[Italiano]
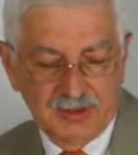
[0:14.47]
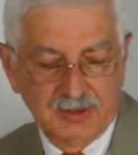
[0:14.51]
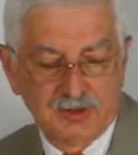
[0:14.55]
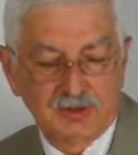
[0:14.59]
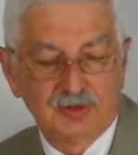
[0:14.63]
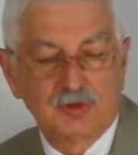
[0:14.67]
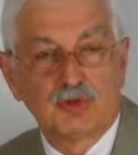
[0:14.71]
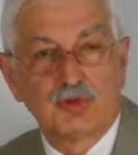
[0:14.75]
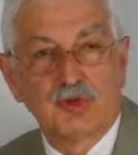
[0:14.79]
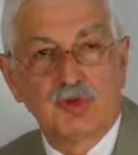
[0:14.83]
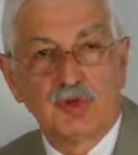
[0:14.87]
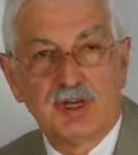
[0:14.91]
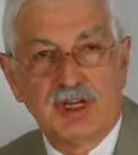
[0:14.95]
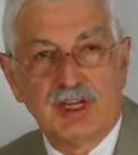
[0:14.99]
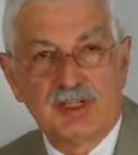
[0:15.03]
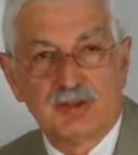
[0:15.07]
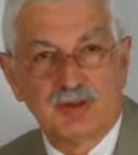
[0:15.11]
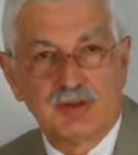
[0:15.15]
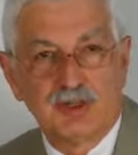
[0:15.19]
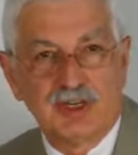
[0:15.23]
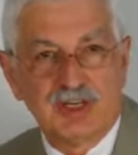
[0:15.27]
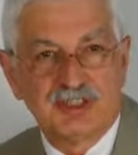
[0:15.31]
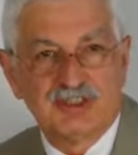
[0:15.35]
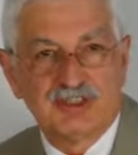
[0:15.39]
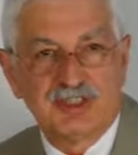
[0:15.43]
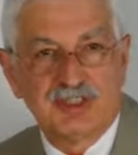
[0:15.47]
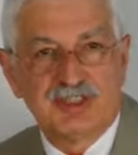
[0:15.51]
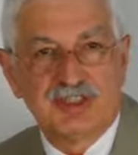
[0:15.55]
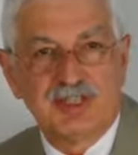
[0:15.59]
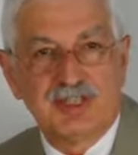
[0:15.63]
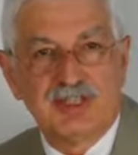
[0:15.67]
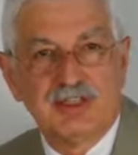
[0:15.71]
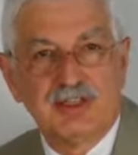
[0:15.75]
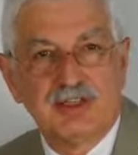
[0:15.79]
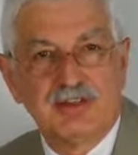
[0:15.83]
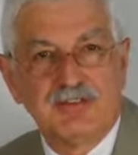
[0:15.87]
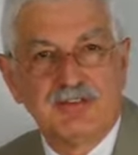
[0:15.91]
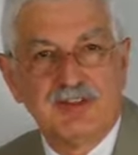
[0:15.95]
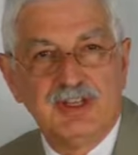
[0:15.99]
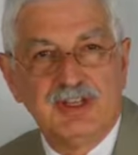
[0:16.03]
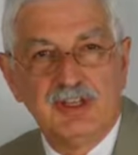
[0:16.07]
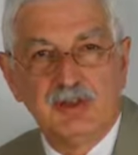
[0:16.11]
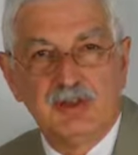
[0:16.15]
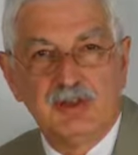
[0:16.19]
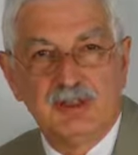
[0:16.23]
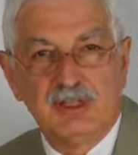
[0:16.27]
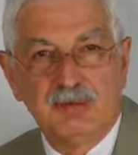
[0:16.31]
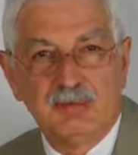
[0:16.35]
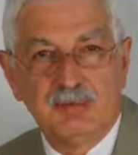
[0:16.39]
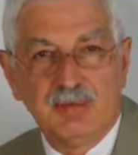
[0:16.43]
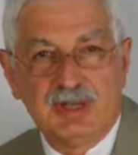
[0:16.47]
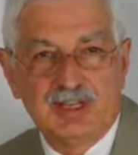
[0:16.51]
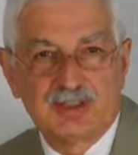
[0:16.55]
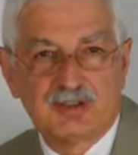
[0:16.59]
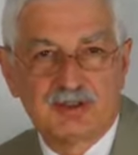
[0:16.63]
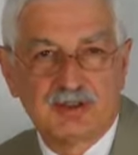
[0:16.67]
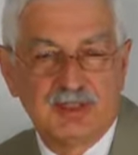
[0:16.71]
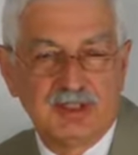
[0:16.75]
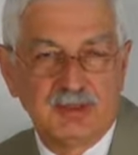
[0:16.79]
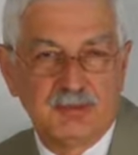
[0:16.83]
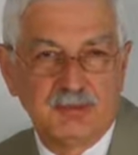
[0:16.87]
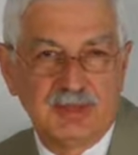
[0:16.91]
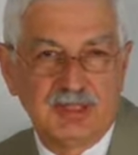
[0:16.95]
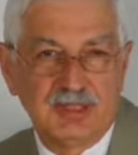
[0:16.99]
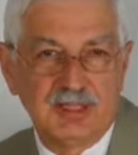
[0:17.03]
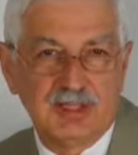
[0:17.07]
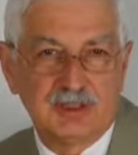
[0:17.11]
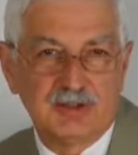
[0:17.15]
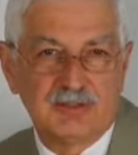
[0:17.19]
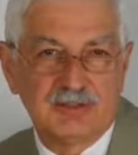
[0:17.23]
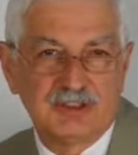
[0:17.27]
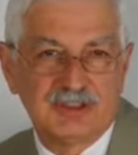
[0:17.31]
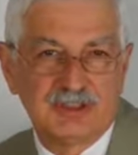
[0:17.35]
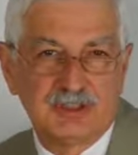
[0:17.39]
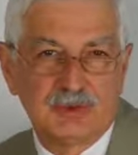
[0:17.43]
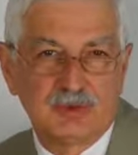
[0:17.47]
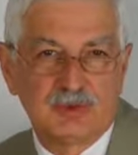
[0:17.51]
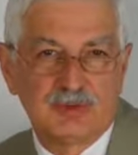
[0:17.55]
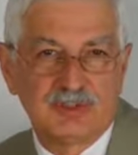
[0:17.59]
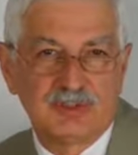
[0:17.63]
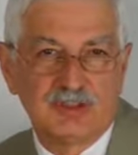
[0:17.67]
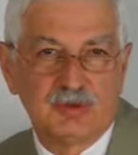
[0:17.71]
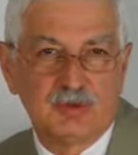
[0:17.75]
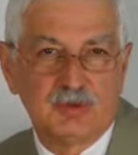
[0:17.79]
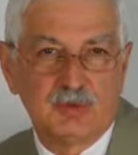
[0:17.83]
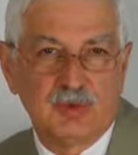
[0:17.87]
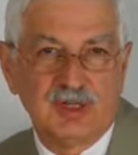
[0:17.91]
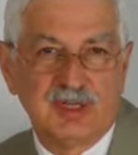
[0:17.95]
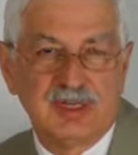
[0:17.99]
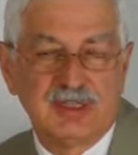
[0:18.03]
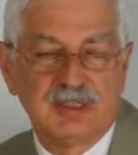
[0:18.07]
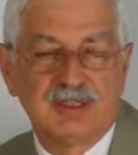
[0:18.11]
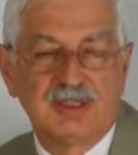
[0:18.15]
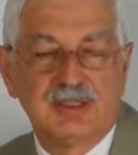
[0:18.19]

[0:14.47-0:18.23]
Sono nato nella città del vino nel marzo del 1950.